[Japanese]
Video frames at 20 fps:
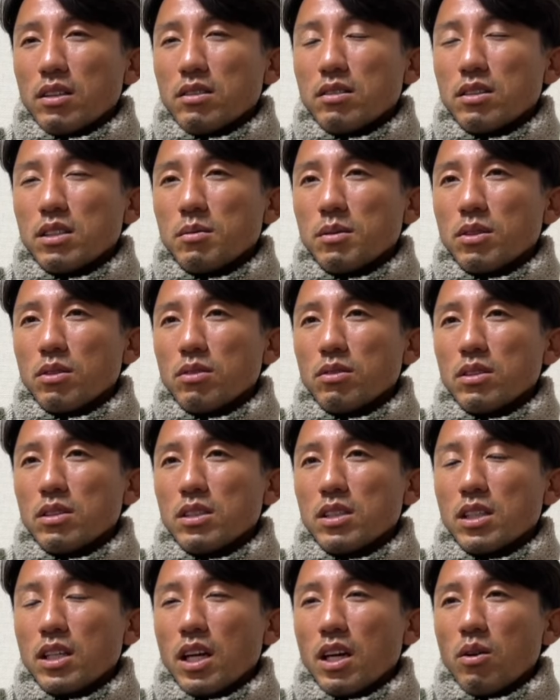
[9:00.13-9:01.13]
釣り人
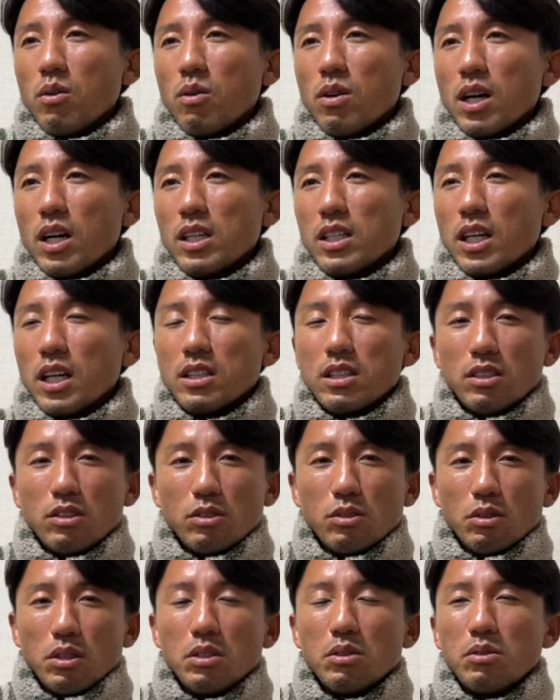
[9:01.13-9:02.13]
に嫌悪感抱いてる
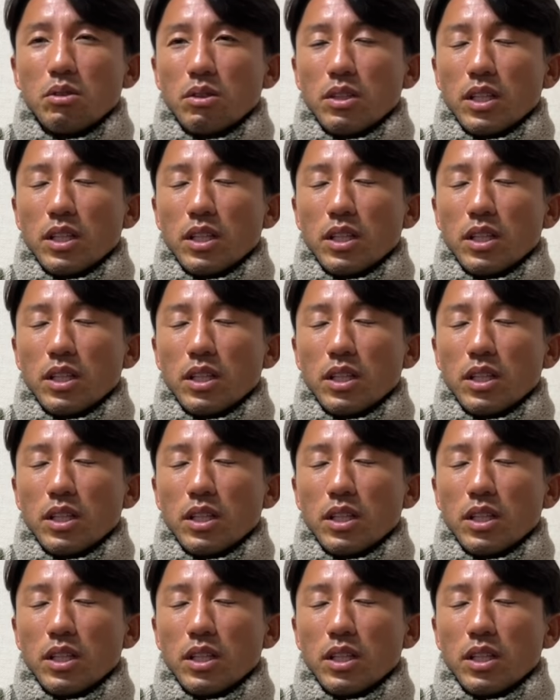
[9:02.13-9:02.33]
人いるの